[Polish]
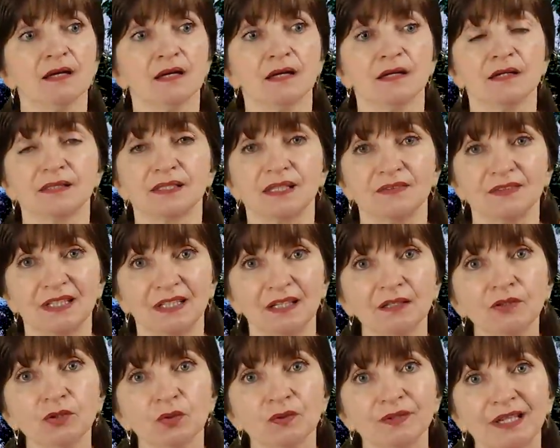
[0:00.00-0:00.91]
E, ze
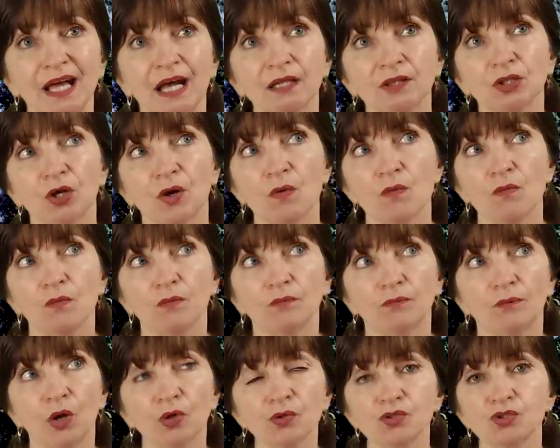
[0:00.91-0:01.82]
względu na tą
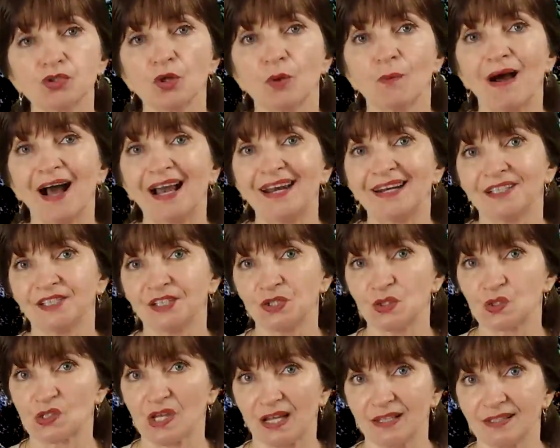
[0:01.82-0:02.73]
mocną
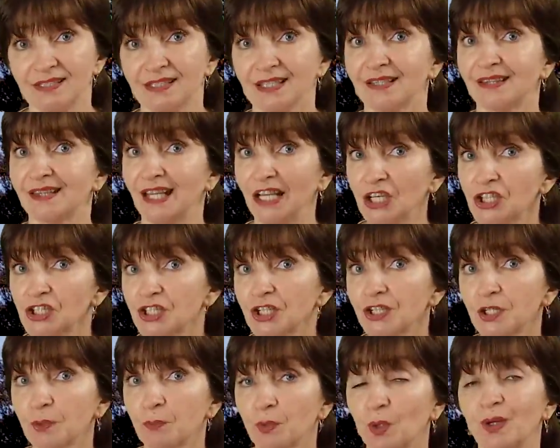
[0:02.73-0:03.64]
alergizację też
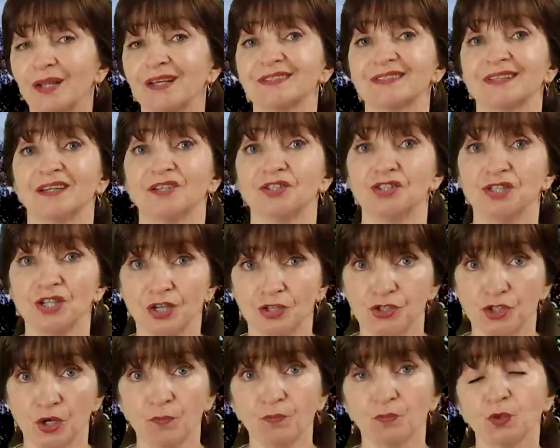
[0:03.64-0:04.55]
się nie poleca
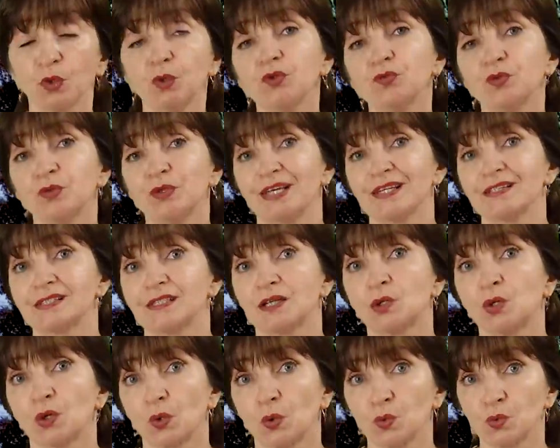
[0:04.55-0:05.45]
dzieciom do
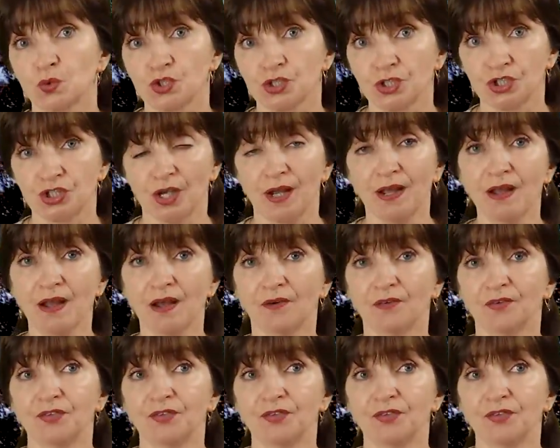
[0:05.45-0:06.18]
12 roku życia.